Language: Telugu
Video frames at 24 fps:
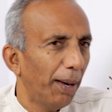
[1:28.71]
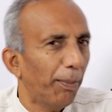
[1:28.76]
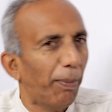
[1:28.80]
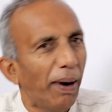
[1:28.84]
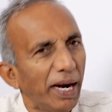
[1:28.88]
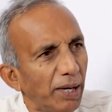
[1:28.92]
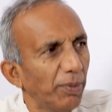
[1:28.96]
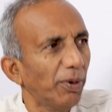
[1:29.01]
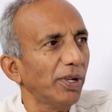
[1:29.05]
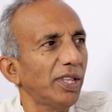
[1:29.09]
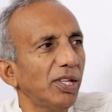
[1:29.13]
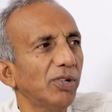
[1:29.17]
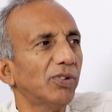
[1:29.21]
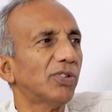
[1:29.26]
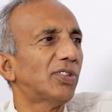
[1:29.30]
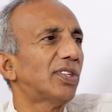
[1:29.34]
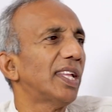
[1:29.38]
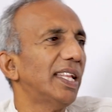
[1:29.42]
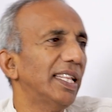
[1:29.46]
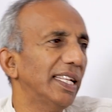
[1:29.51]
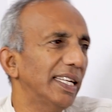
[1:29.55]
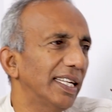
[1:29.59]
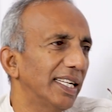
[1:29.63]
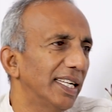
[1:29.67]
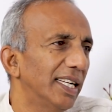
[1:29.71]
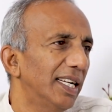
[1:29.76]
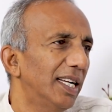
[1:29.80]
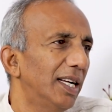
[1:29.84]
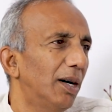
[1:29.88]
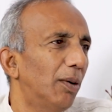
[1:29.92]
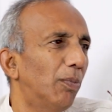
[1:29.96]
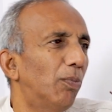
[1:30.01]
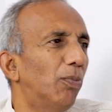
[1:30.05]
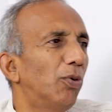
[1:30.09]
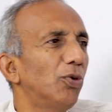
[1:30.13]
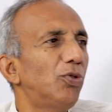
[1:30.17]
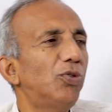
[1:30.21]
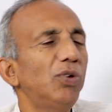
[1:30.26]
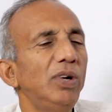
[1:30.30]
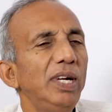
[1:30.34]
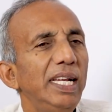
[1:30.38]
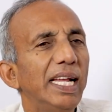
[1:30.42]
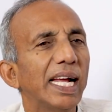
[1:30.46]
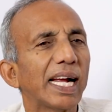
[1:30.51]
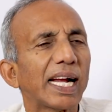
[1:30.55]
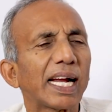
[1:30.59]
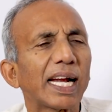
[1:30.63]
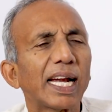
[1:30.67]
బయటపోతే వస్తుంది
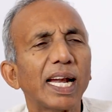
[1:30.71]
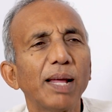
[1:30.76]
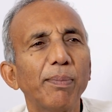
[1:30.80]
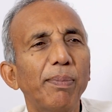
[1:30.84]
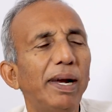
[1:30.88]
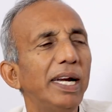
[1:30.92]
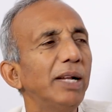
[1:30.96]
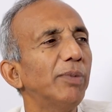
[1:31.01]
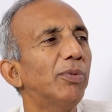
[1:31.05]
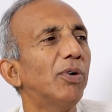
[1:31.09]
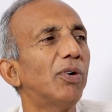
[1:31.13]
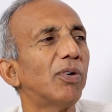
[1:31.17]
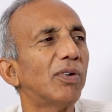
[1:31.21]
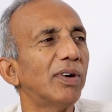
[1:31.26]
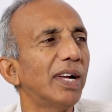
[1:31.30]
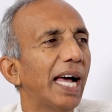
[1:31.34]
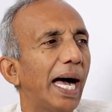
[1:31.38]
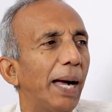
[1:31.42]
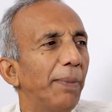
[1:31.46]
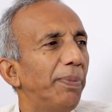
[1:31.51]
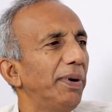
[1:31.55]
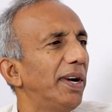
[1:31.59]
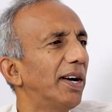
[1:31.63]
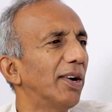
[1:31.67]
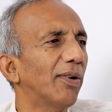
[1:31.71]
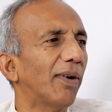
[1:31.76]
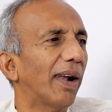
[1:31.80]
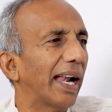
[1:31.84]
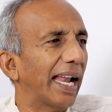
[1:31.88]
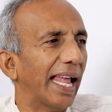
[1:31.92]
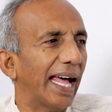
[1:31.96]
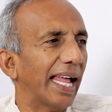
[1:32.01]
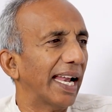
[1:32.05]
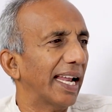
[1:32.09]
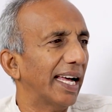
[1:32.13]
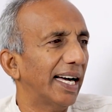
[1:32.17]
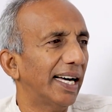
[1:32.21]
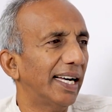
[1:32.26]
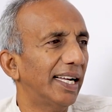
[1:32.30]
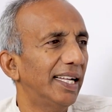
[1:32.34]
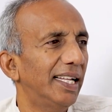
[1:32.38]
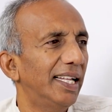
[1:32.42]
బుద్ధుడిని ఎక్కడ బయట పోకుండా ఆపినాడు వాళ్ళ నాన్న